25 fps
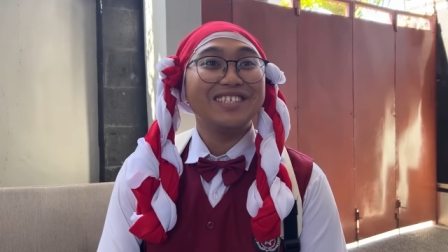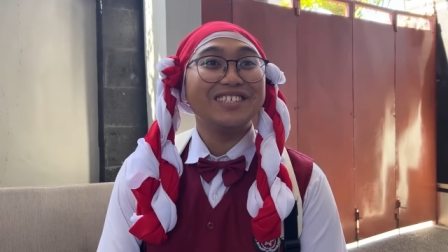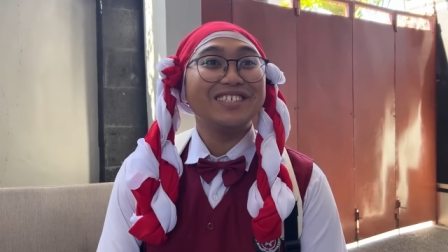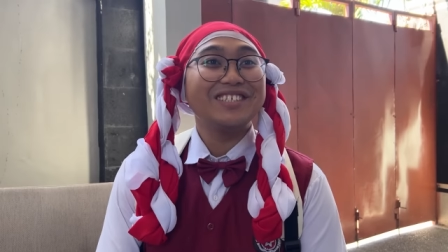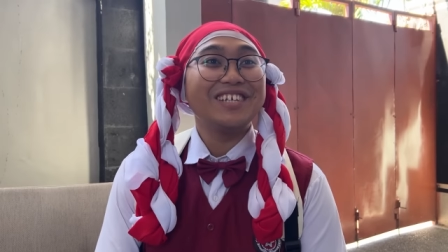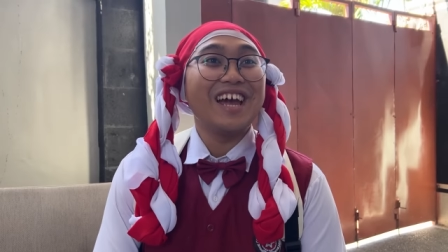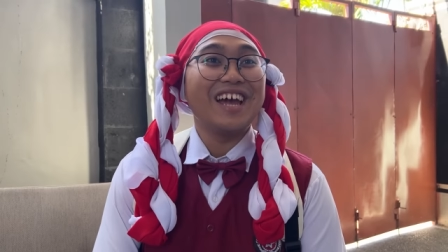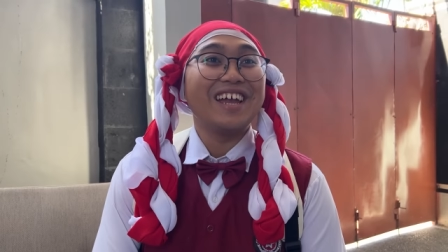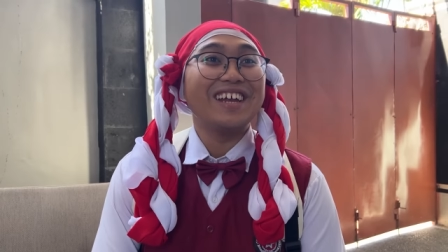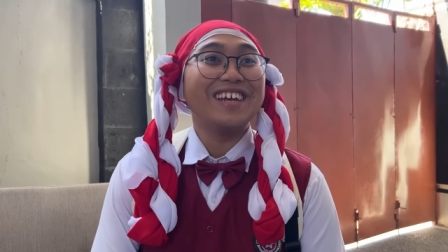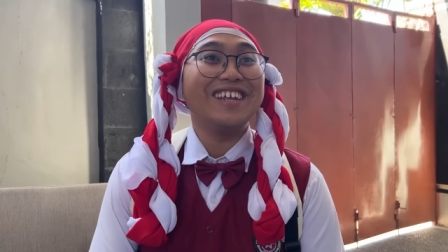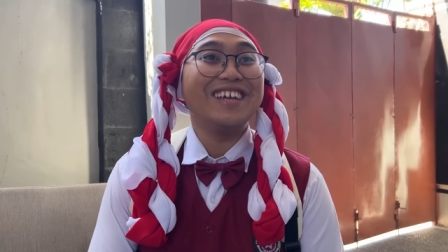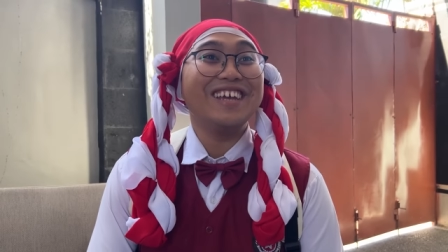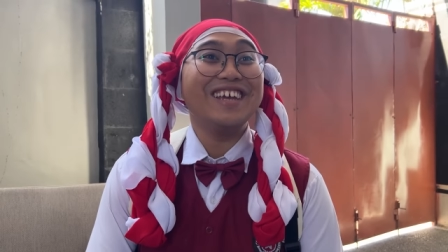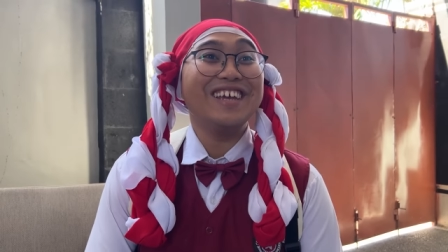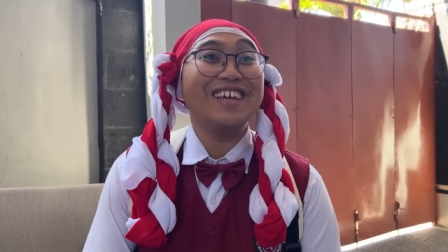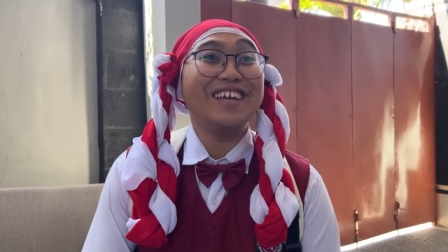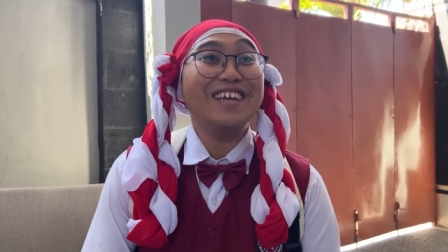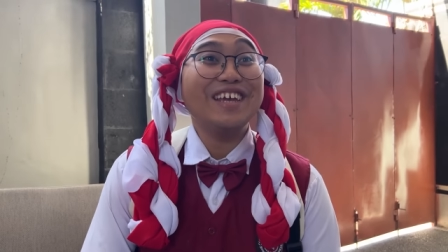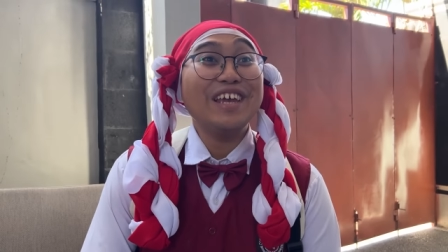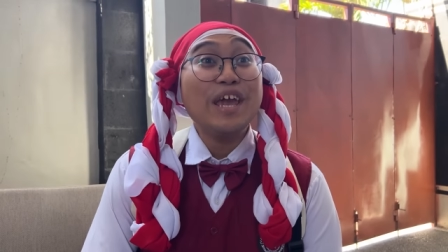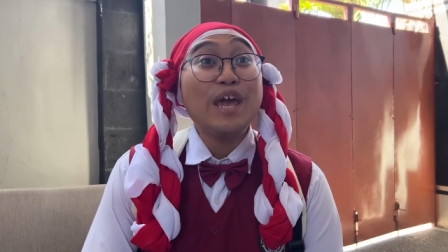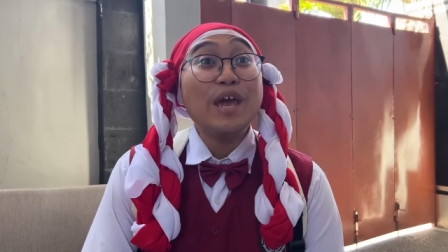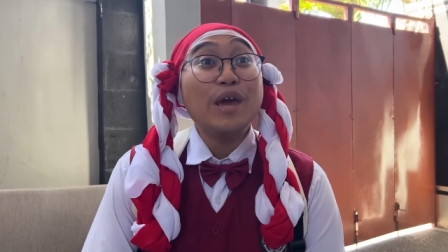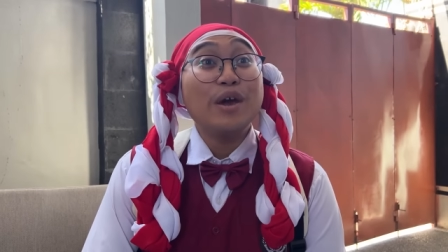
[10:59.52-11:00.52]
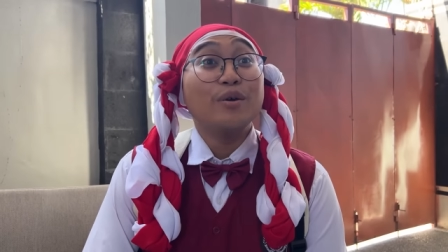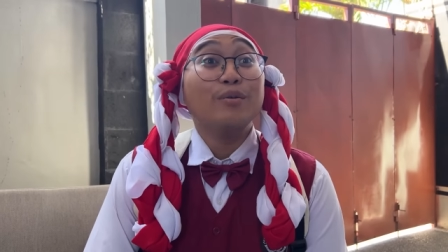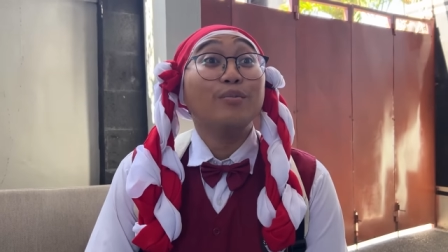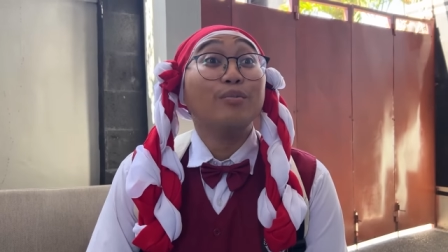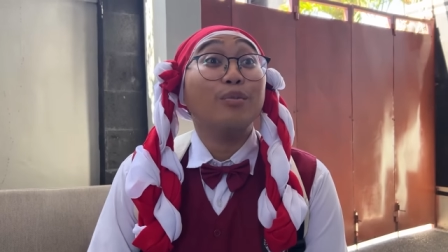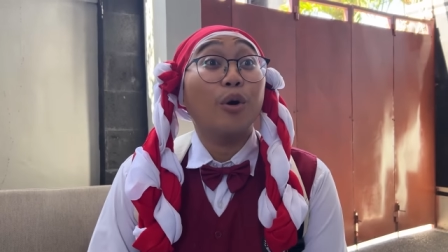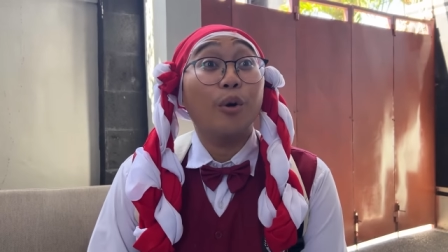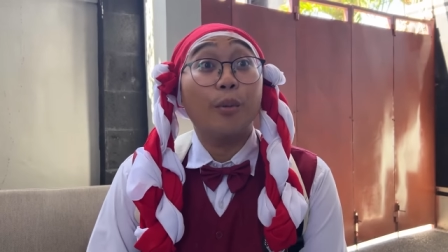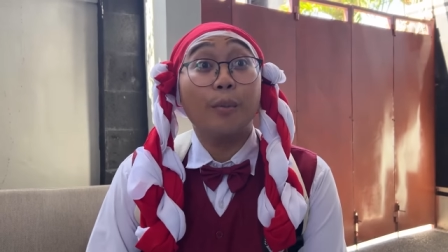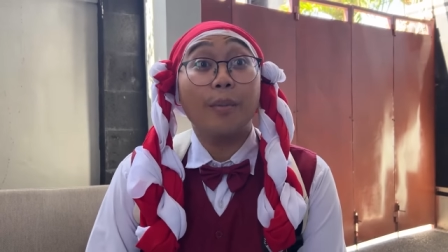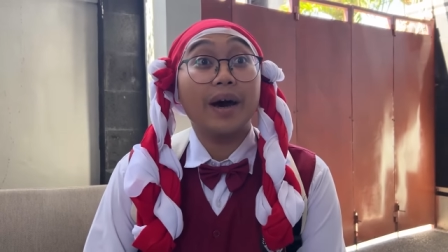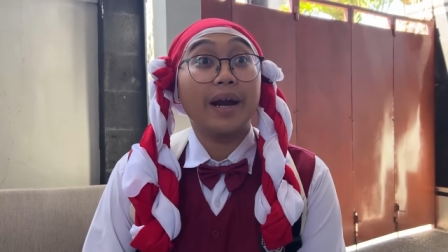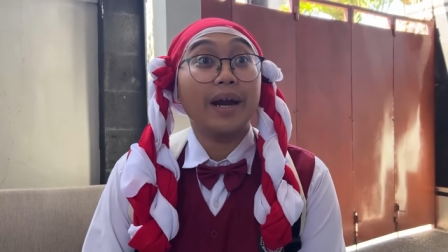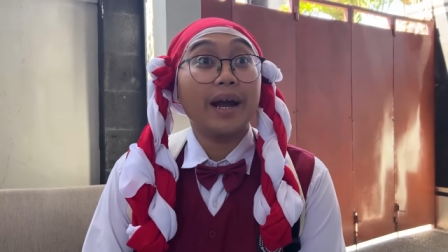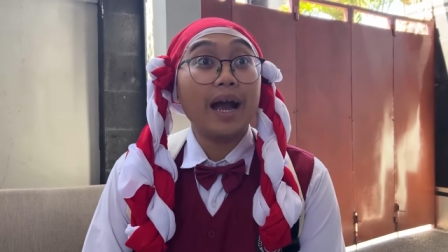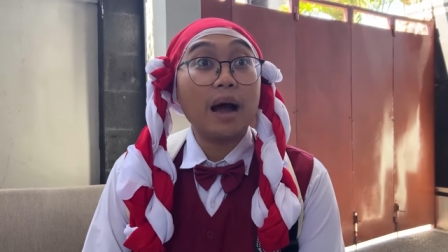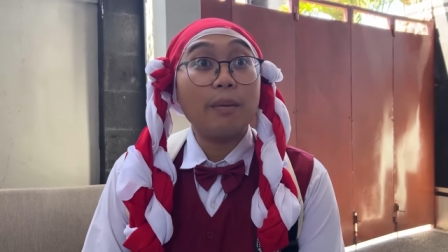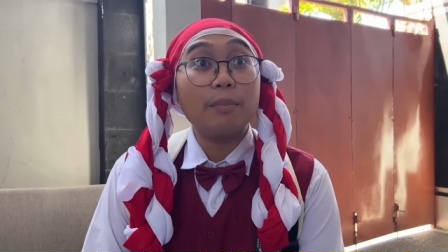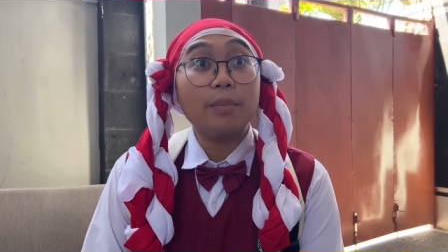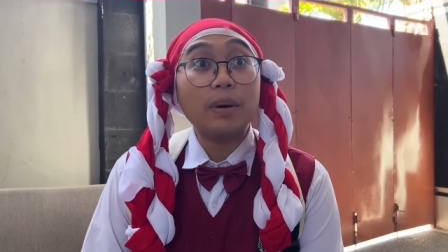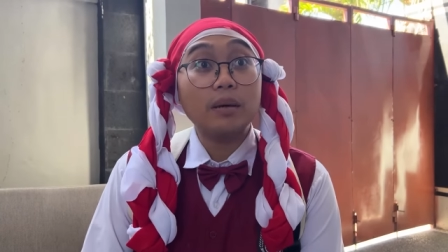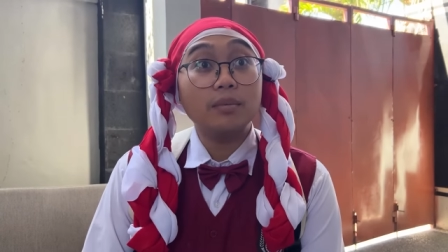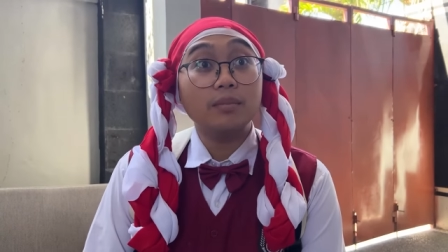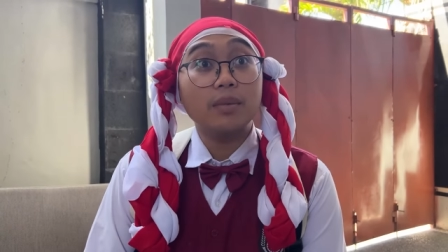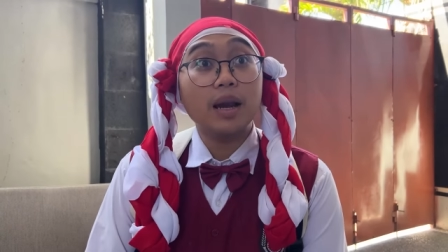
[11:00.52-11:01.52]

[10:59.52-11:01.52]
Jadi, Bu Mar kapan